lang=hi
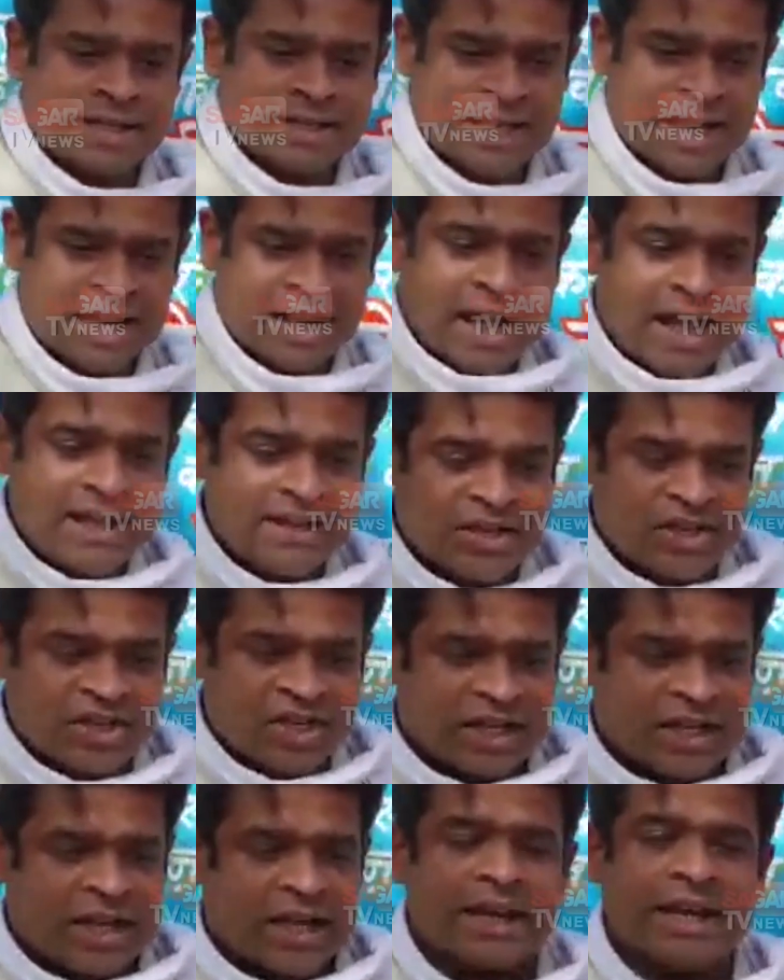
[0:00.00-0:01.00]

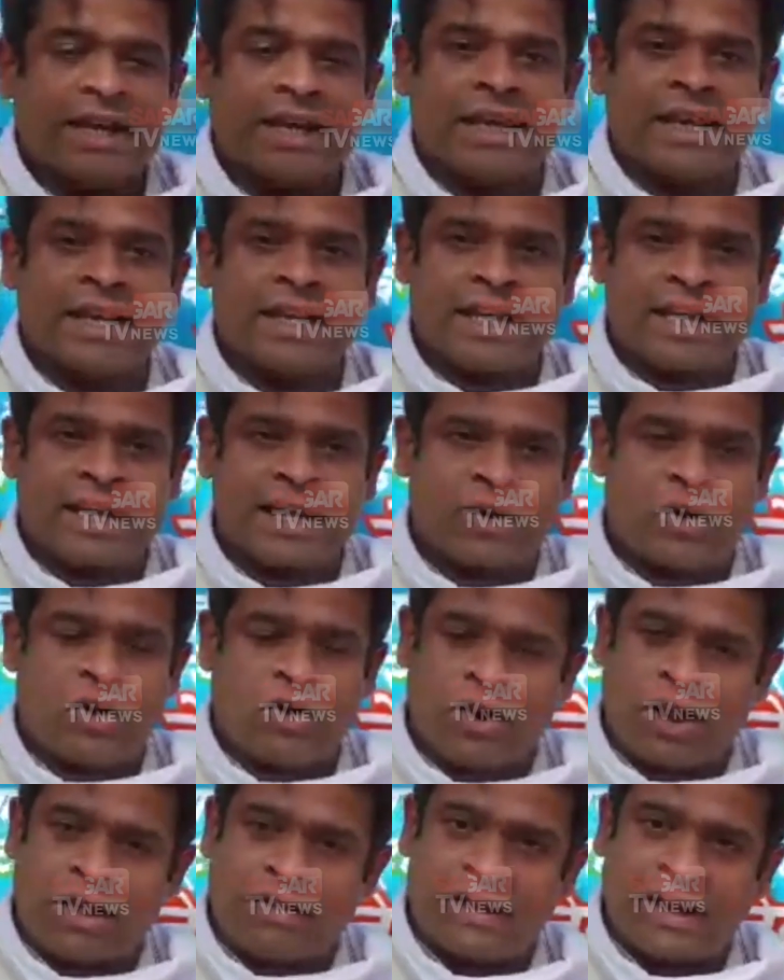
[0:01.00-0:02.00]
सैनिटाइजेशन करने के लिए
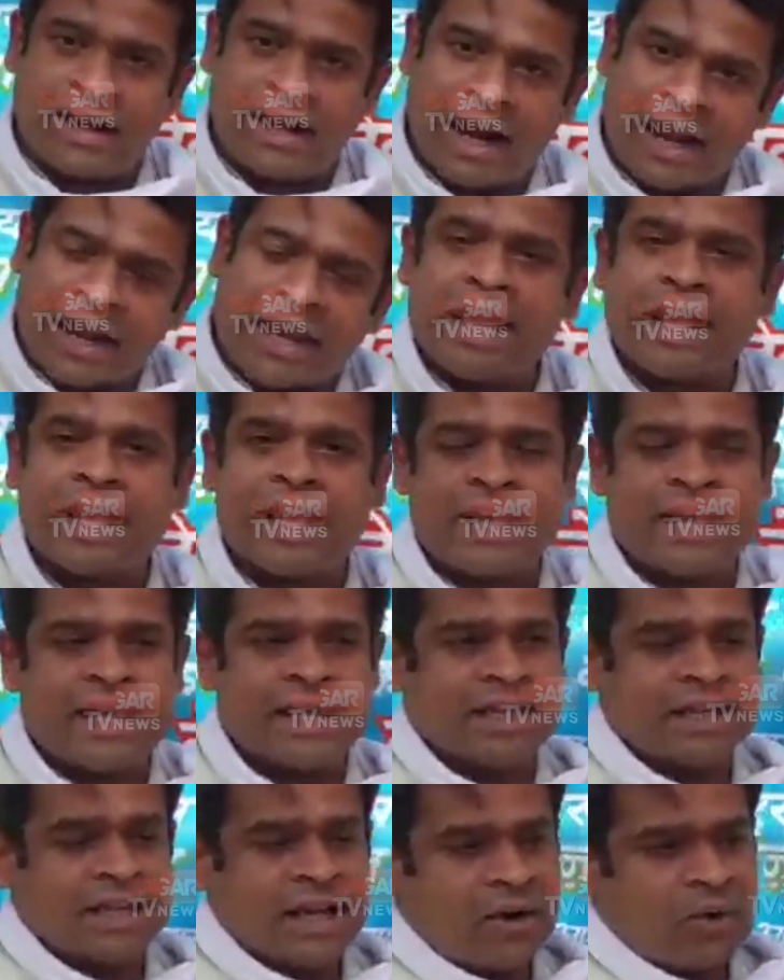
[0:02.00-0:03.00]
कोरोना से लड़ने के लिए
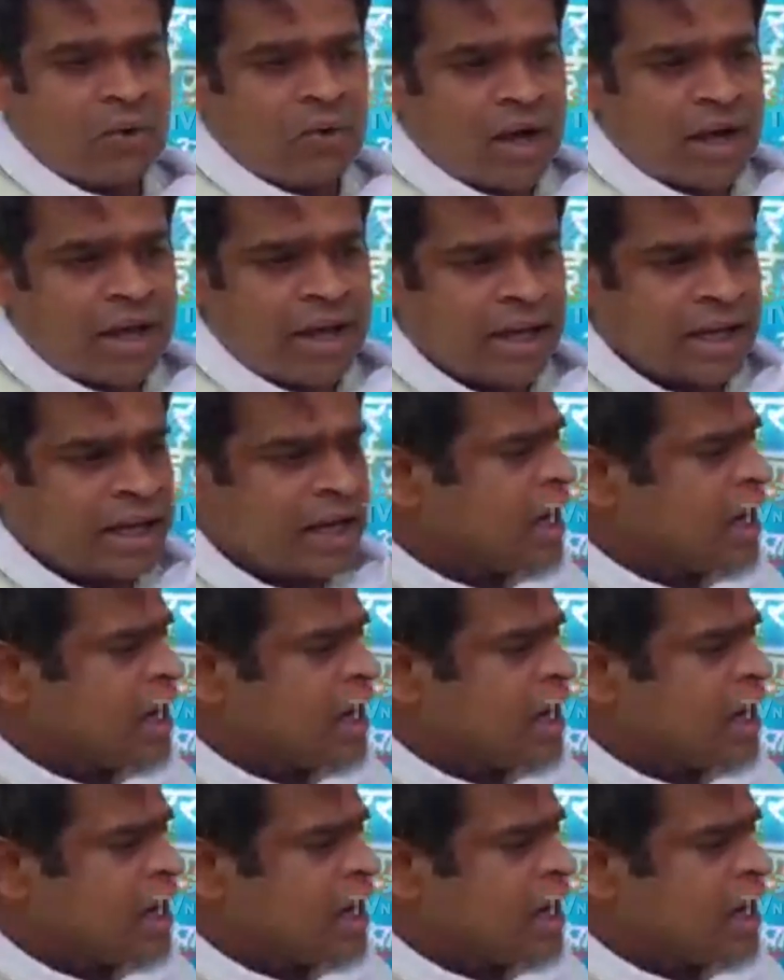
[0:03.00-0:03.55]
दिया हुआ है